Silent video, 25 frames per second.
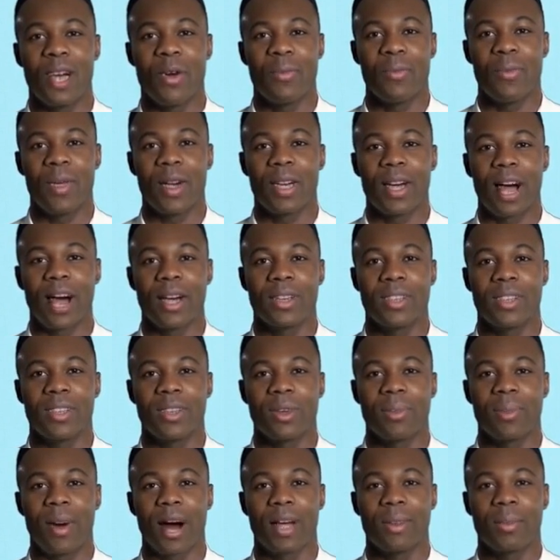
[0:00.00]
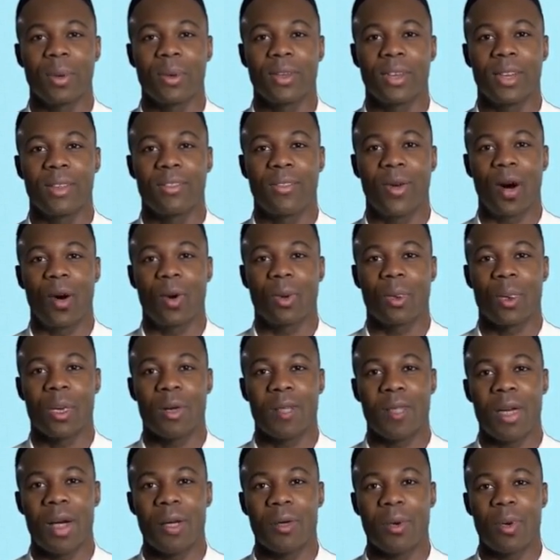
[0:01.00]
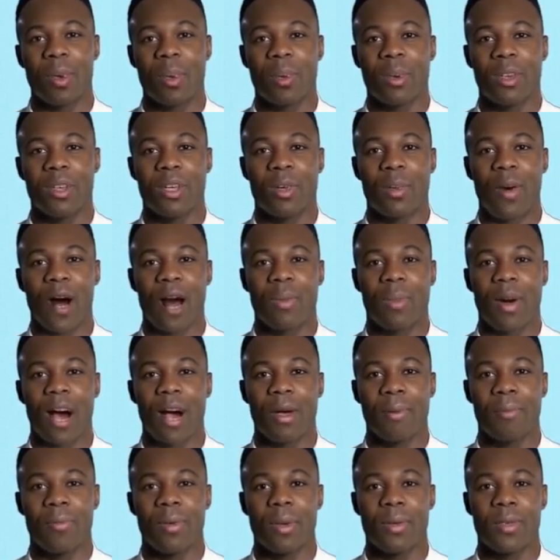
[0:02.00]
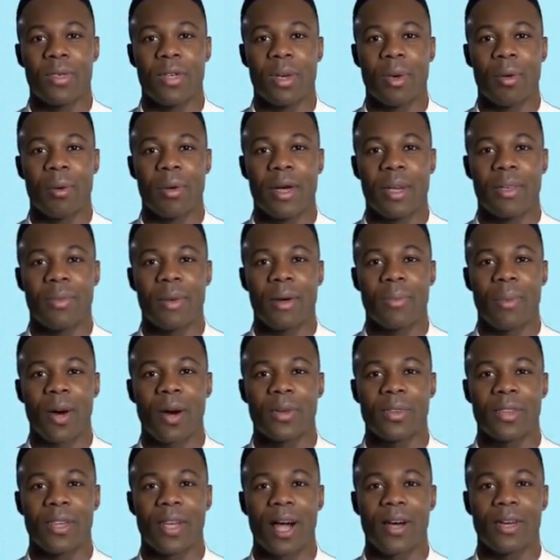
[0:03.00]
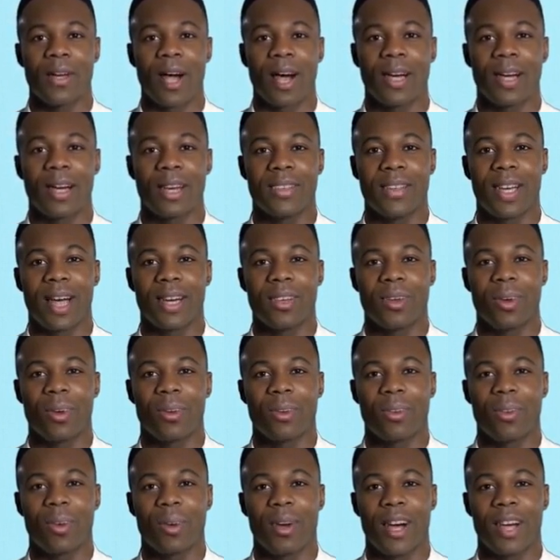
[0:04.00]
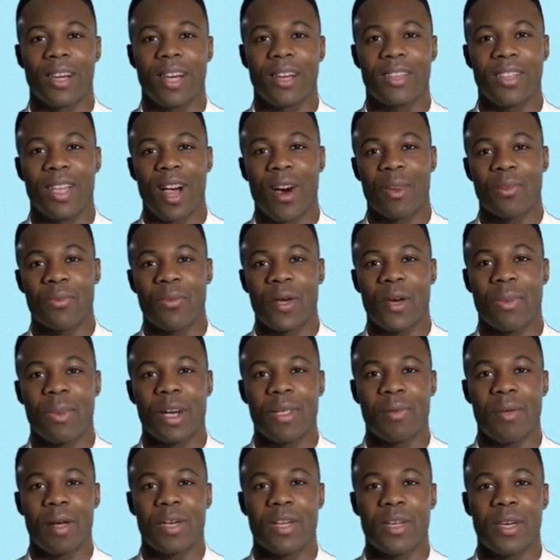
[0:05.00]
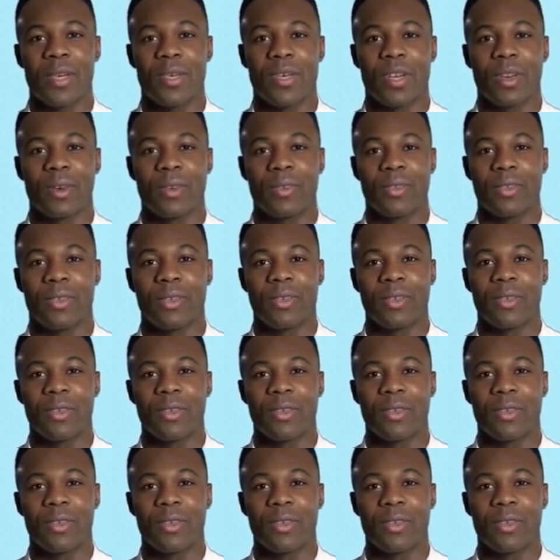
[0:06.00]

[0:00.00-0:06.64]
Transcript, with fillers: Im Vergleich zu Waipu TV und Satu musst du aber auf Funktionen wie Pausieren einer Sendung oder das Aufnehmen verzichten.